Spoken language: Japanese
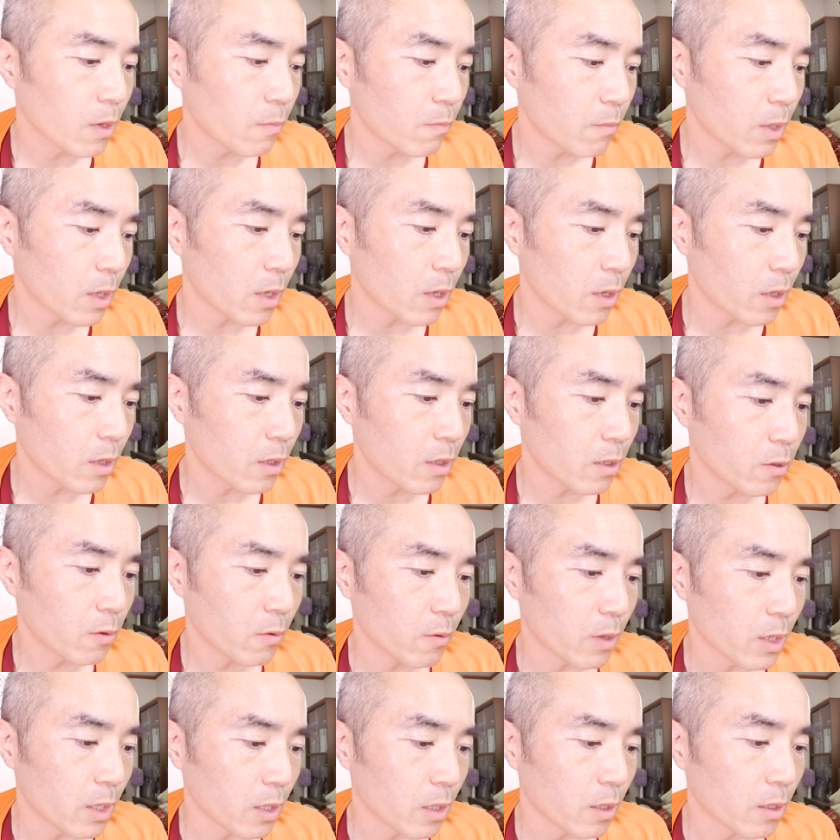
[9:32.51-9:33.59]
まあ4
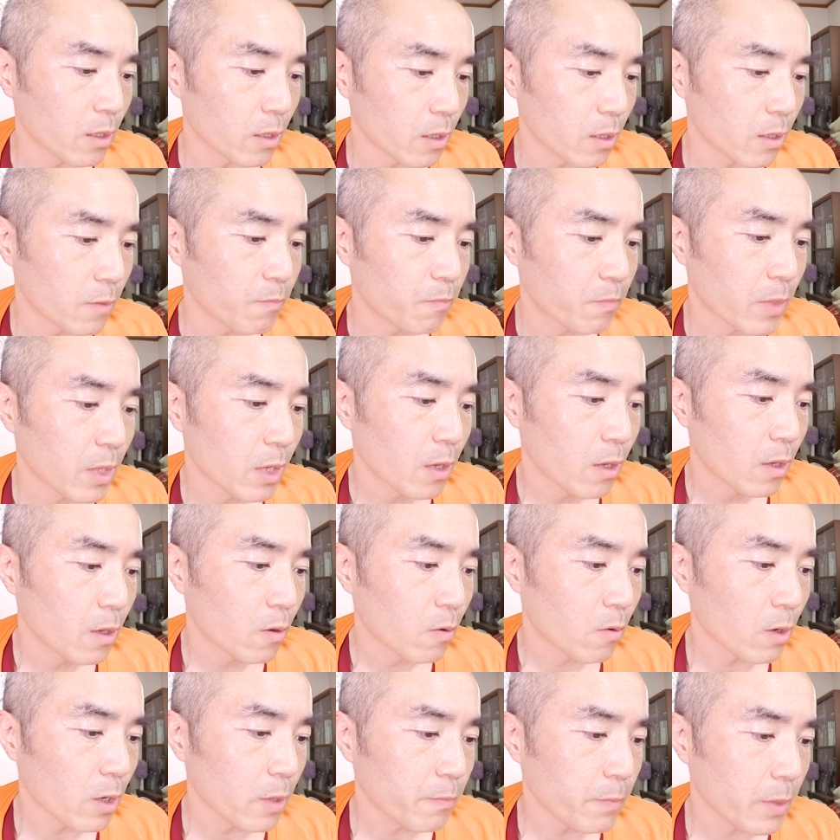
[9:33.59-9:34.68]
杯なんでね。
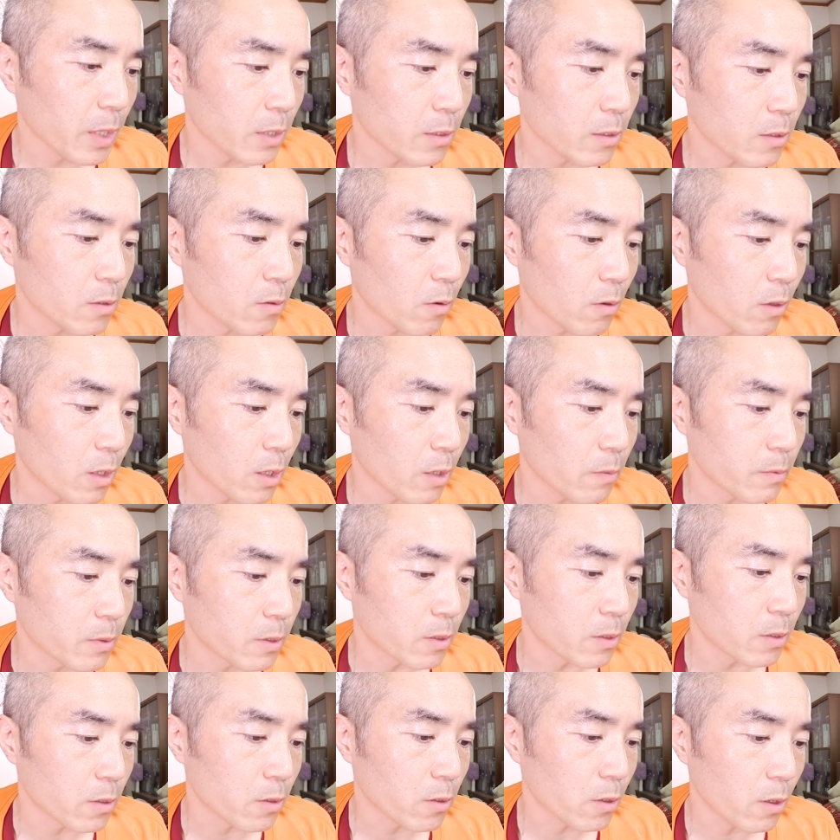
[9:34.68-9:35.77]
これプラス固形
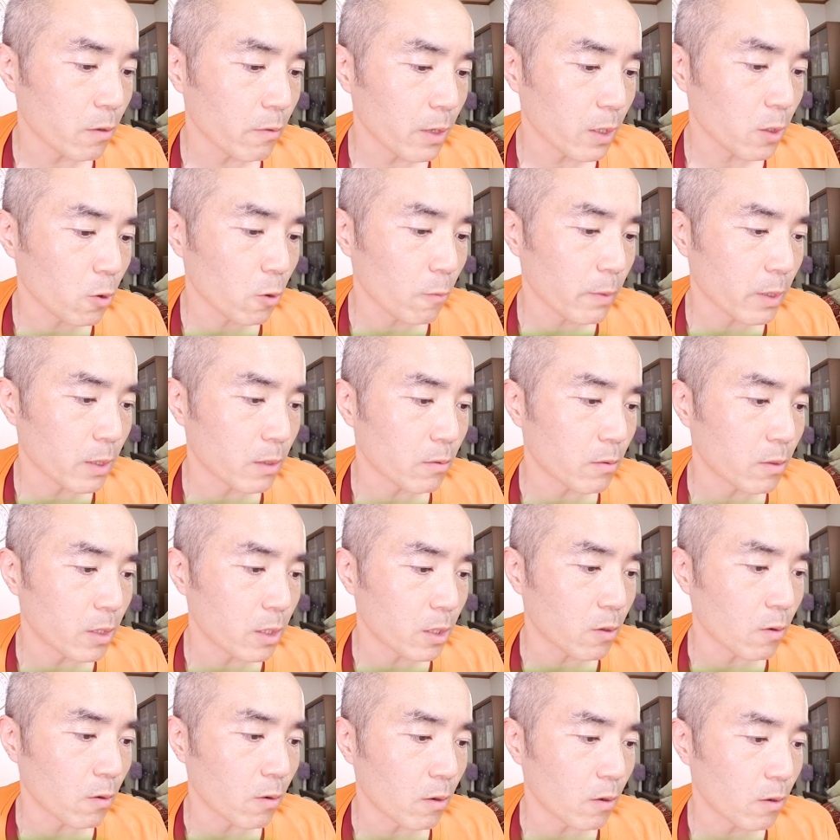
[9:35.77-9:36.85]
物。今日はトマト
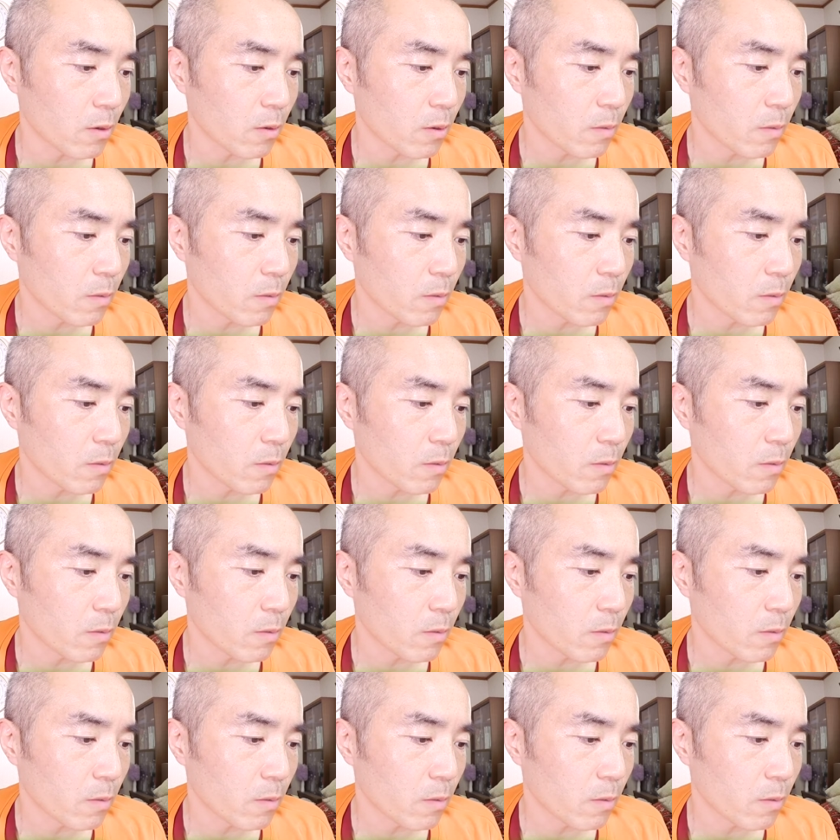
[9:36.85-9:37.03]
2個。